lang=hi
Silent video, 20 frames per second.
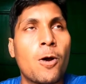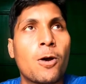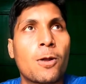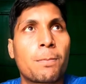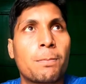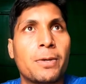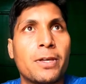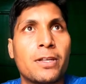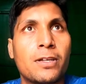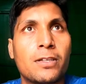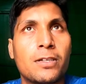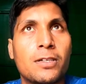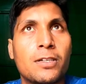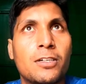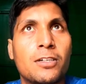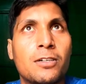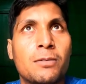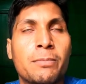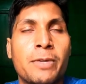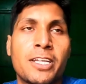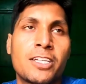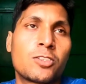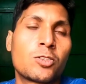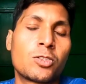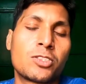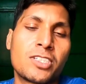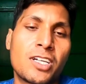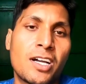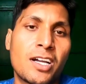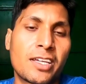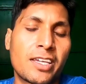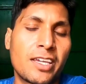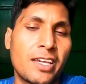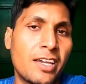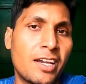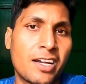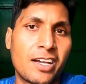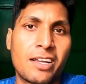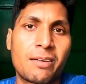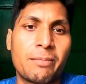और फिर मैंने सोचा
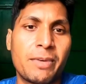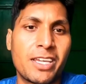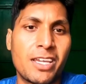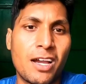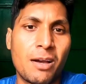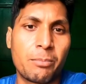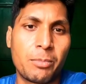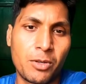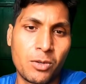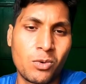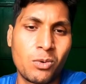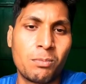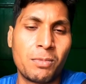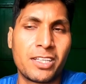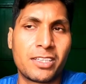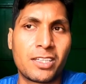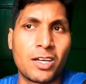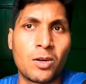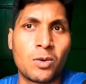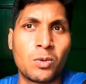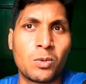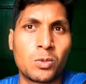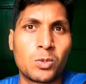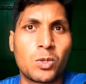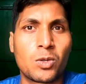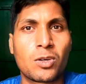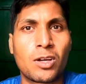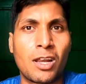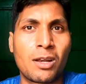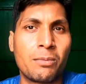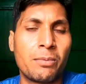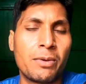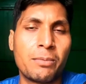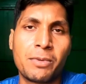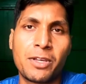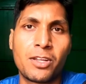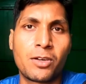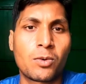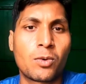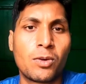कि अगर मैं यहाँ पर रूम लेता हूँ तो कल
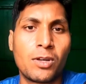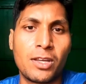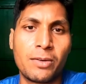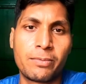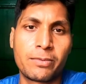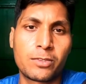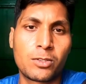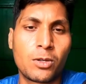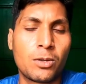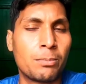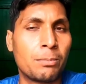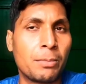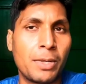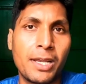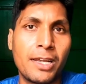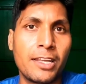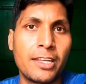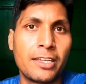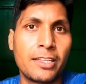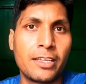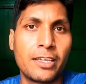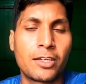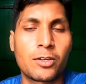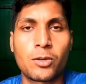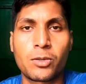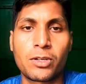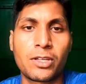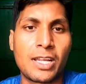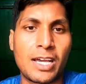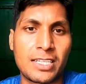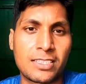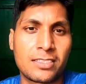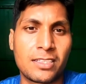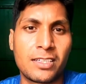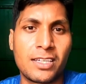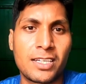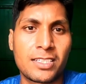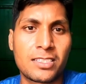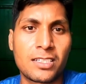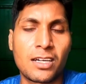भी मेरे को लिफ्ट तो मिलनी नहीं है क्योंकि
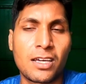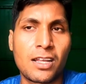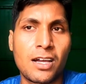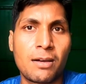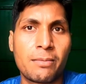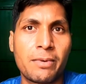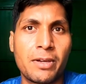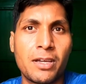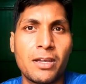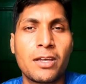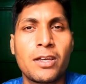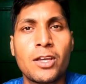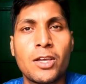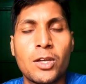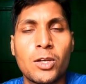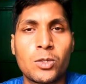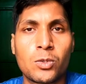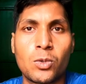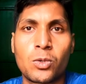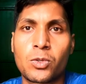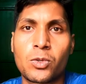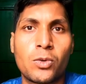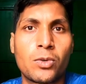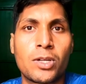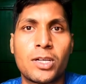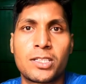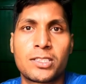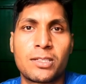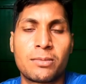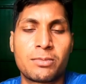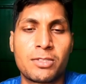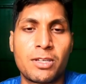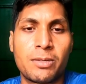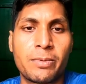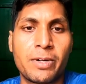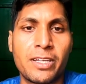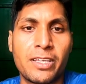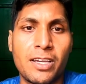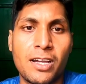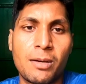रास्ता ही ऐसा ख़राब है तो क्यों ना सबसे
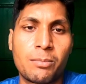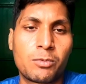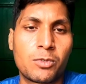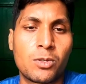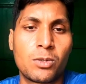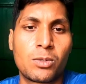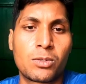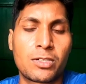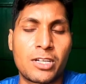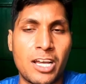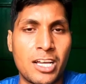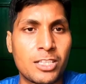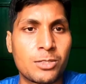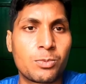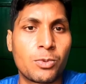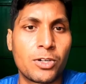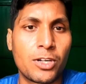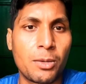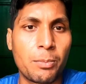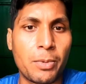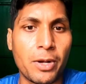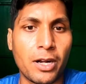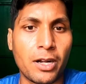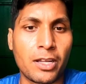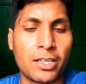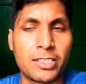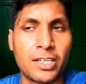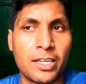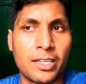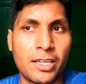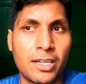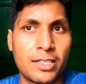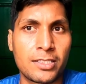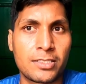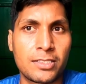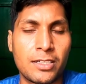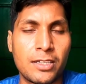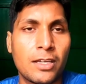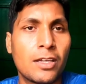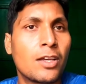बढ़िया आप तो ट्रांसपोर्ट ही पकड़ा जाए
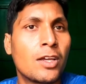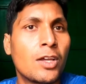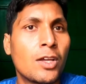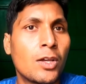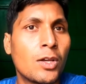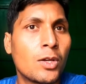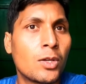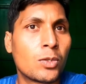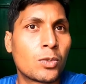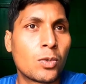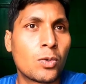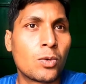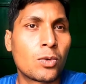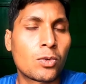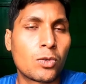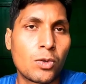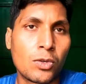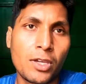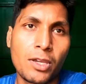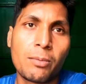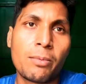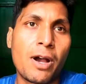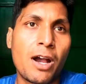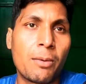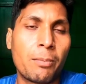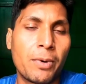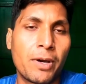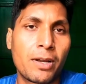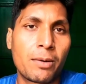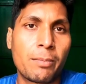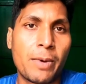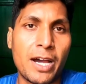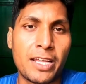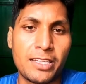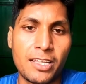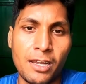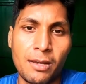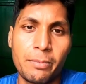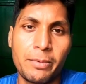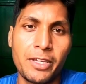यहाँ से तो क्योंकि वहाँ पर
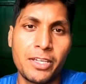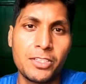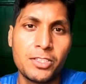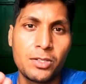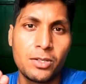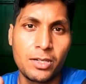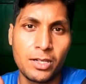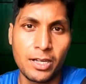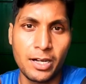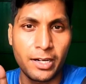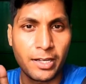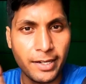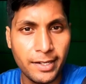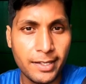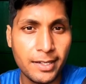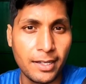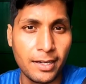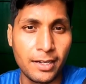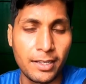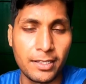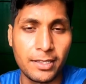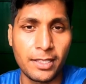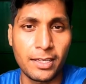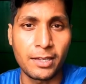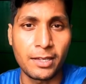बादल भी जो है गड़गड़ कर रहे